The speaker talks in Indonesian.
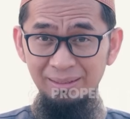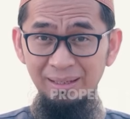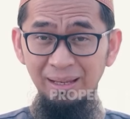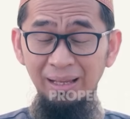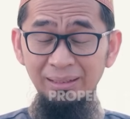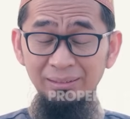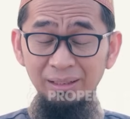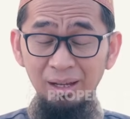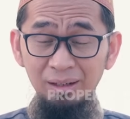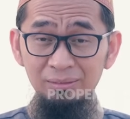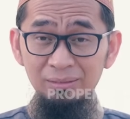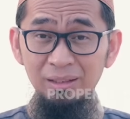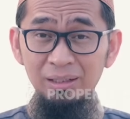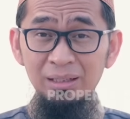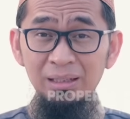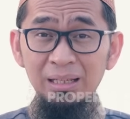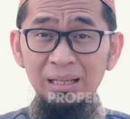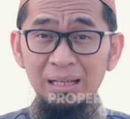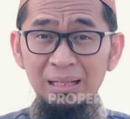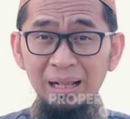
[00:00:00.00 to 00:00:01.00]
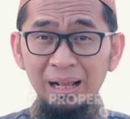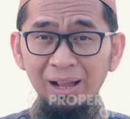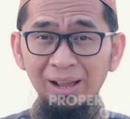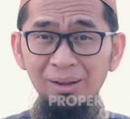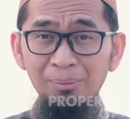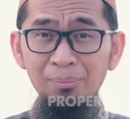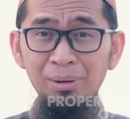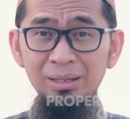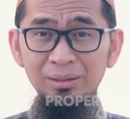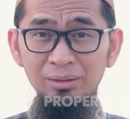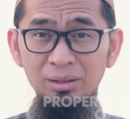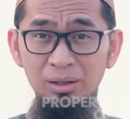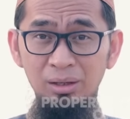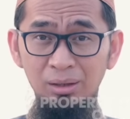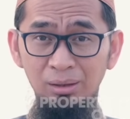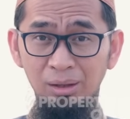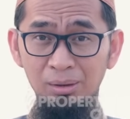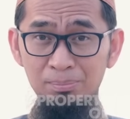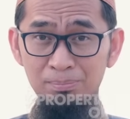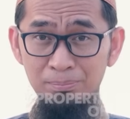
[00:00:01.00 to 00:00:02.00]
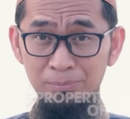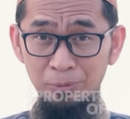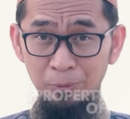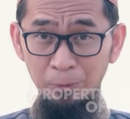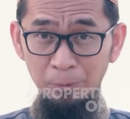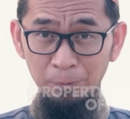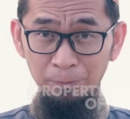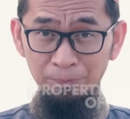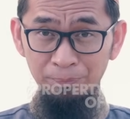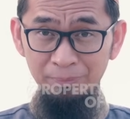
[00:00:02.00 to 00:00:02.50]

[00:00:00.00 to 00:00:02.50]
Kata Allah, rahmat rabmu.